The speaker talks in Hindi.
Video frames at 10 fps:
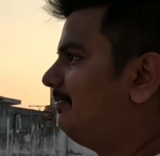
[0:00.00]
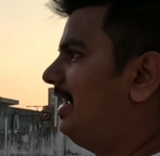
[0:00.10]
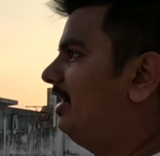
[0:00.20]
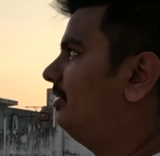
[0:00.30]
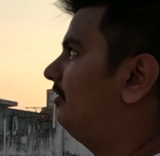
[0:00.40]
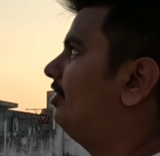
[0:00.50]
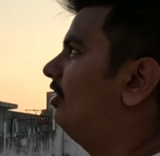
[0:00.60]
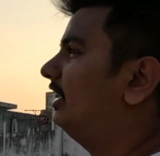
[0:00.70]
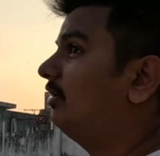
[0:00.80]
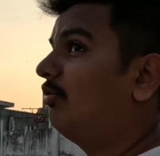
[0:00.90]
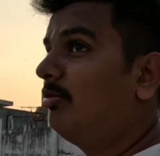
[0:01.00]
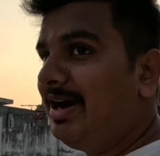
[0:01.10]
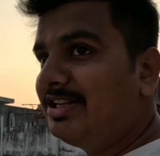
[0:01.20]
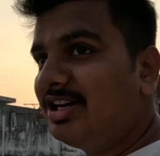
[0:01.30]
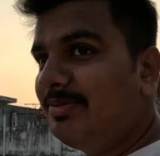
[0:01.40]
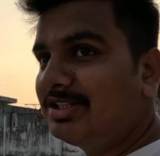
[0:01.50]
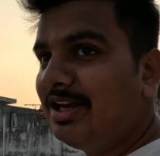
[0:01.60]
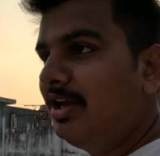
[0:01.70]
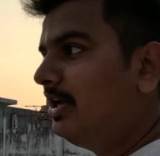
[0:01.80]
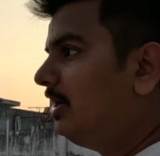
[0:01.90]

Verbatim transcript: पहले भी वीडियो दिया था वो मांझा भी अच्छा